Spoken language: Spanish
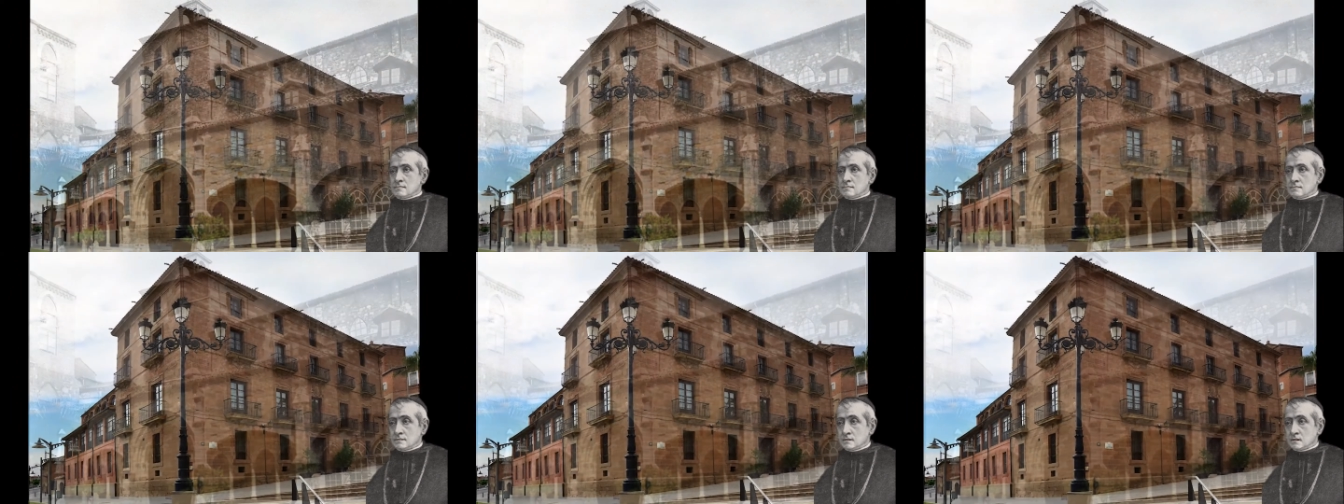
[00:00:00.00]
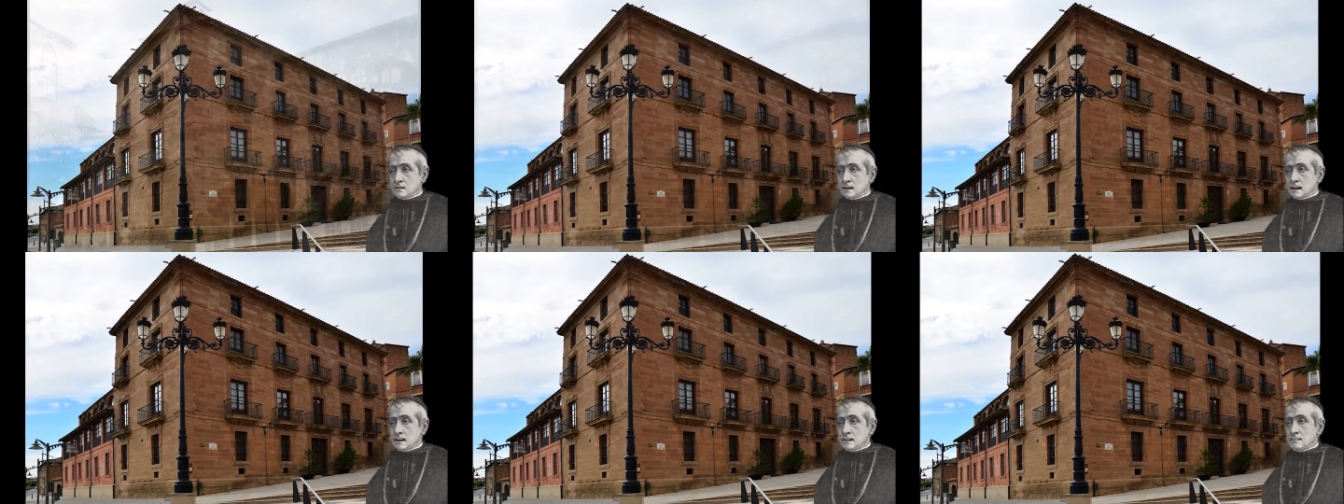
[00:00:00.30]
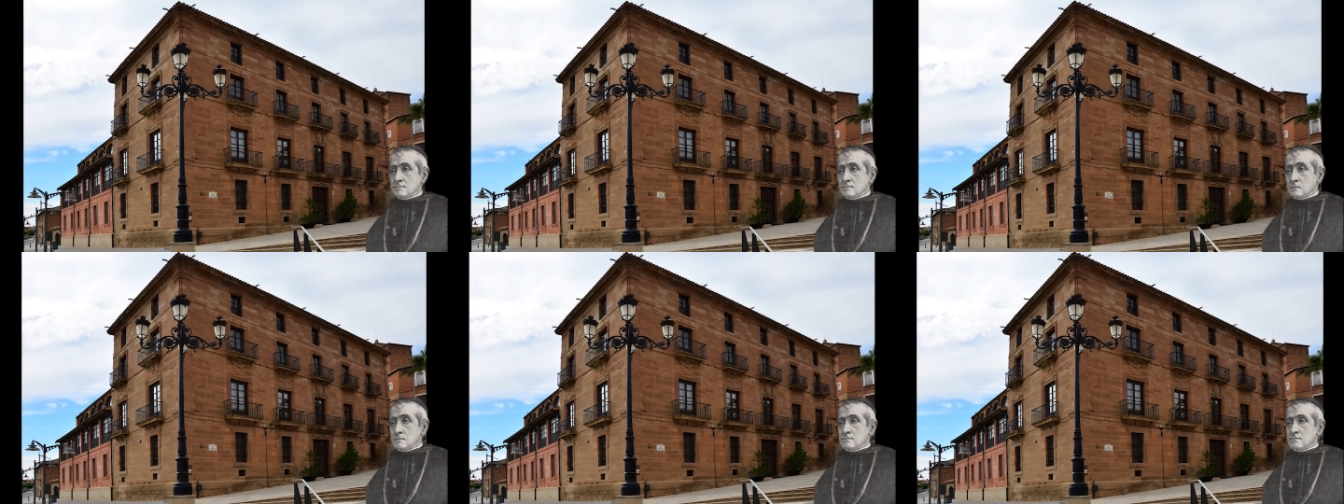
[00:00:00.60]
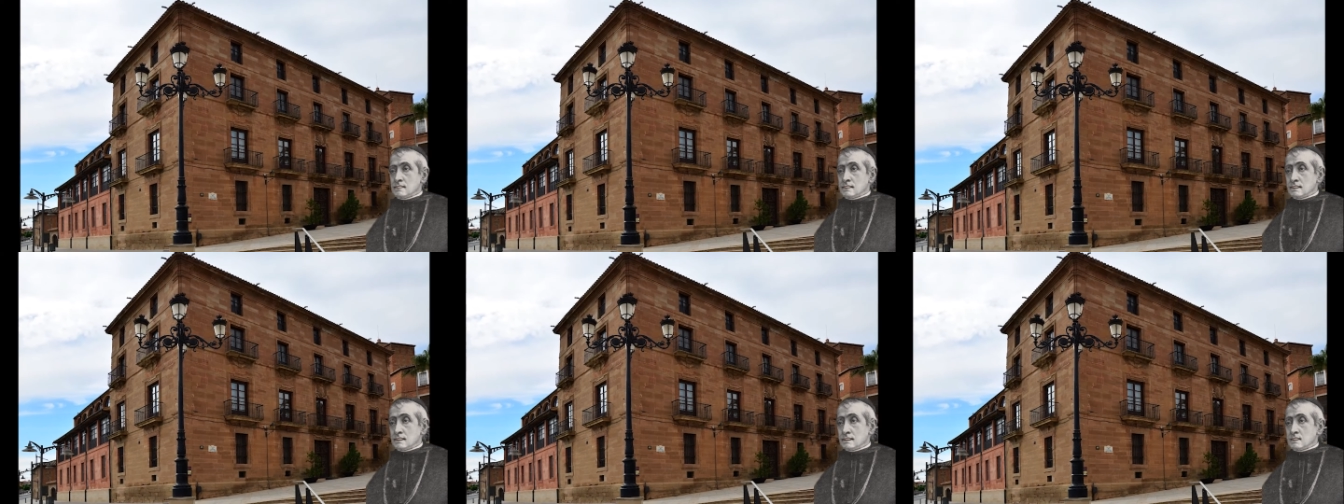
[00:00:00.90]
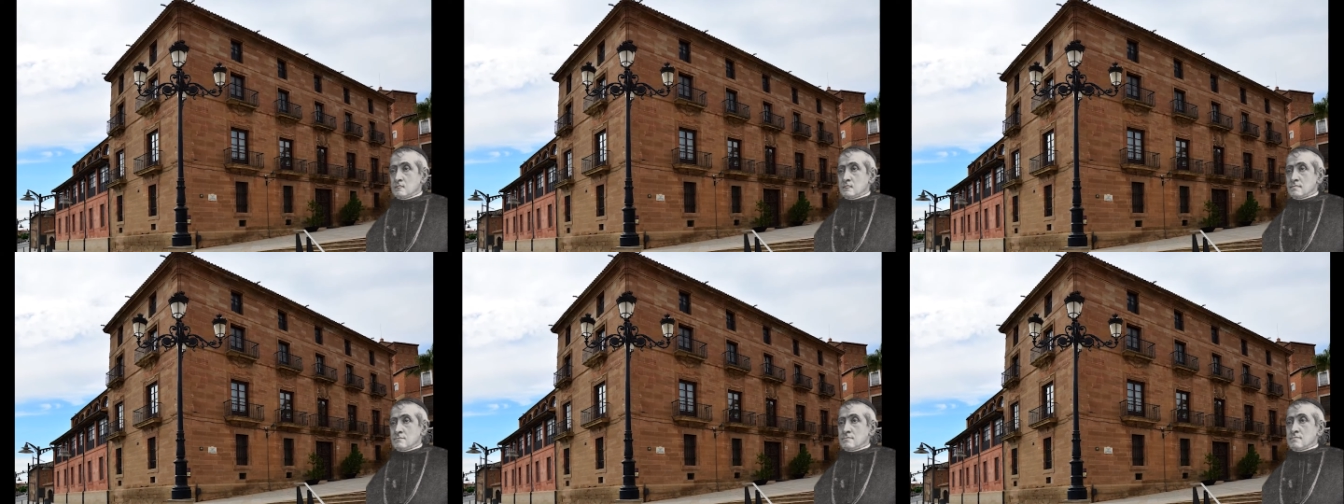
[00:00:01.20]
pero Roma prefirió
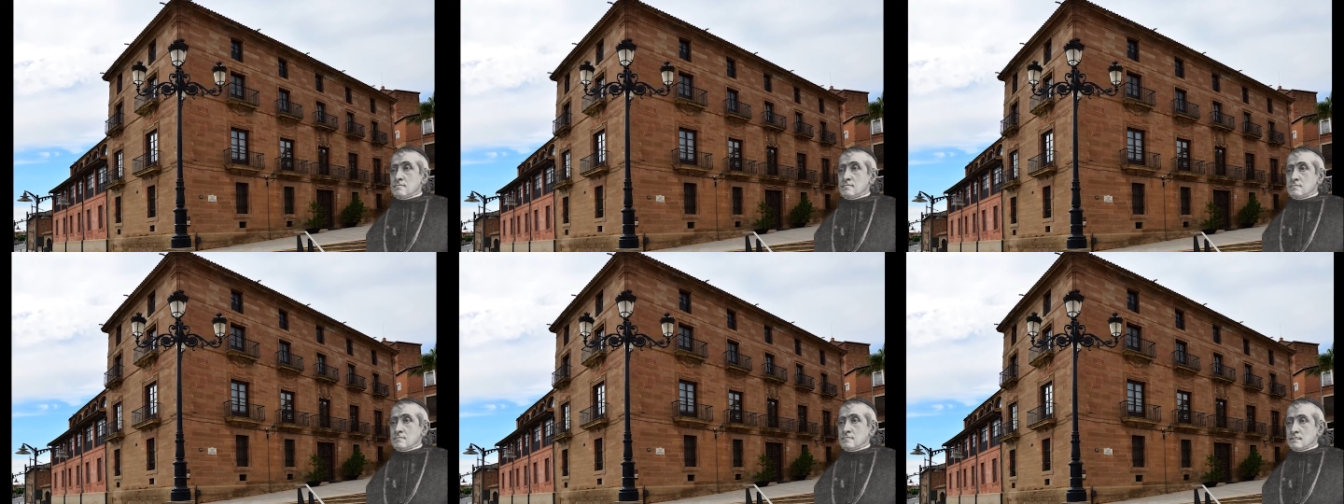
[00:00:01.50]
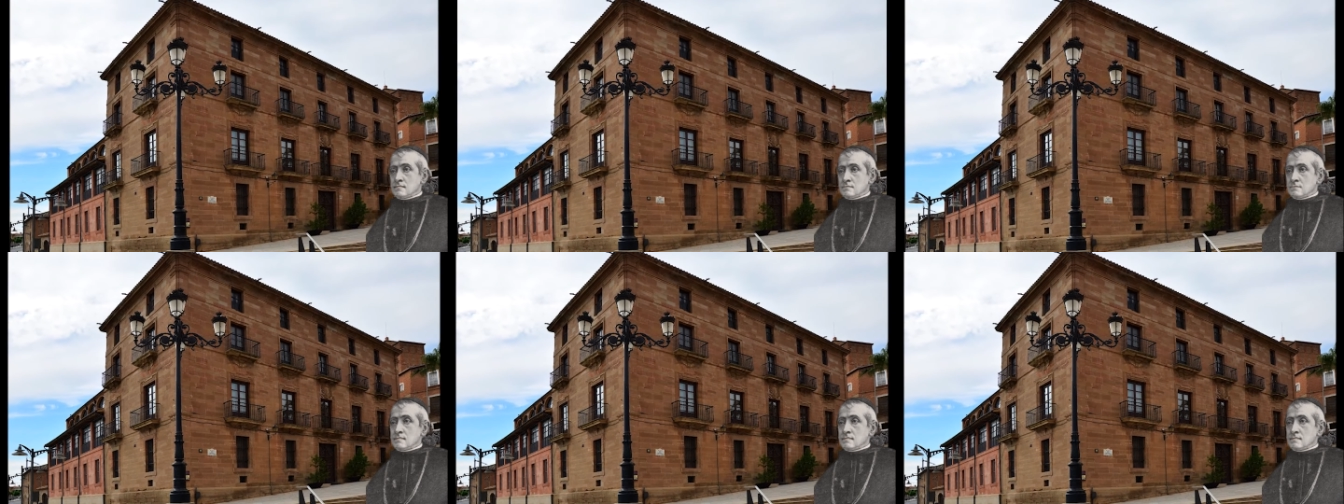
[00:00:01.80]
asignarme